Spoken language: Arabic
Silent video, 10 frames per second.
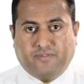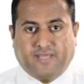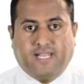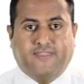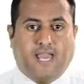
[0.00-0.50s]

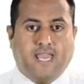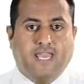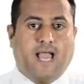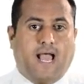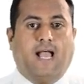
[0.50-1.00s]
المثلثية
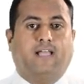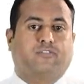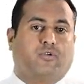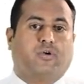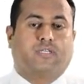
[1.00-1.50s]
هي أحد
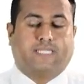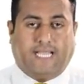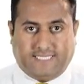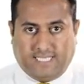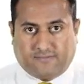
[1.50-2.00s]
طرق
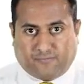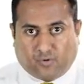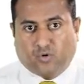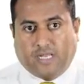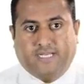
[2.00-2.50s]
تحديد
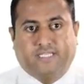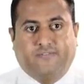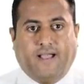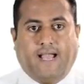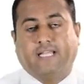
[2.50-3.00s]
فروق
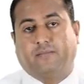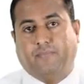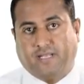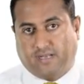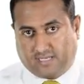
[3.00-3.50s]
الارتفاعات
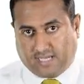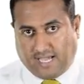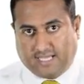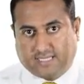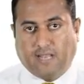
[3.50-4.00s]
بين
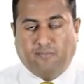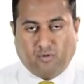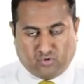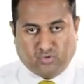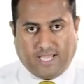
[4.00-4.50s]
النقاط
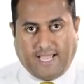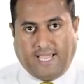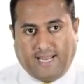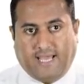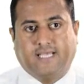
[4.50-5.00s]
الموجودة
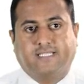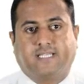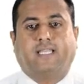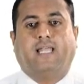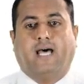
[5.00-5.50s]
على
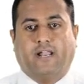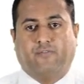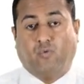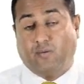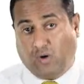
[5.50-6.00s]
سطح
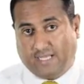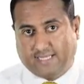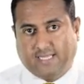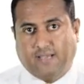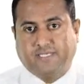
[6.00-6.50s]
الأرض
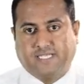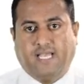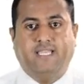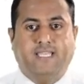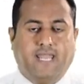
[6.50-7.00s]
والمحددة
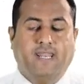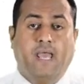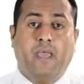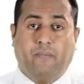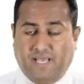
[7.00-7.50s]
مساحيا
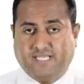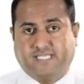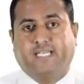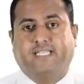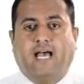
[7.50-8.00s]

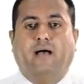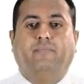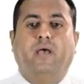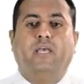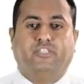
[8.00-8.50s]

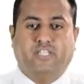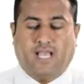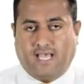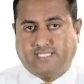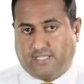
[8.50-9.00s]
باستخدام
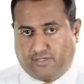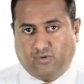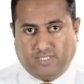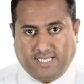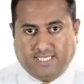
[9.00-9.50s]
جهاز
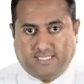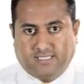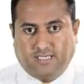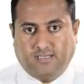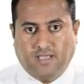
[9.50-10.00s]

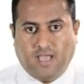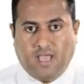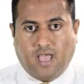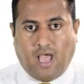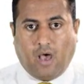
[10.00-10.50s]
الثيودليت
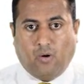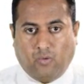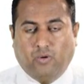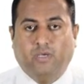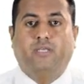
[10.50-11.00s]

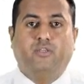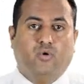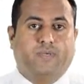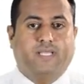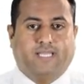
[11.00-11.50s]
أو
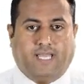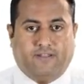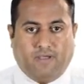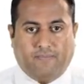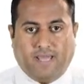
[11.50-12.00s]
يمكن
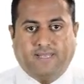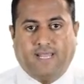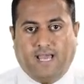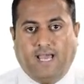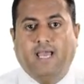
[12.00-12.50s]
تعريفها
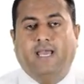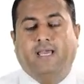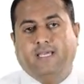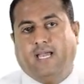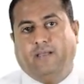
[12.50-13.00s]
بأنها
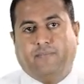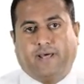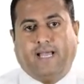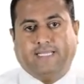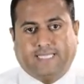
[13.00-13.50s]
هي
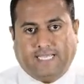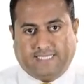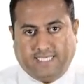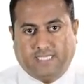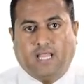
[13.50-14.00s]
عبارة عن
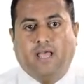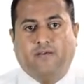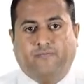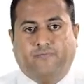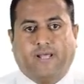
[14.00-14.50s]
تحديد
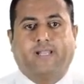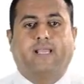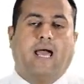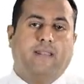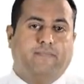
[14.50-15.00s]
فرق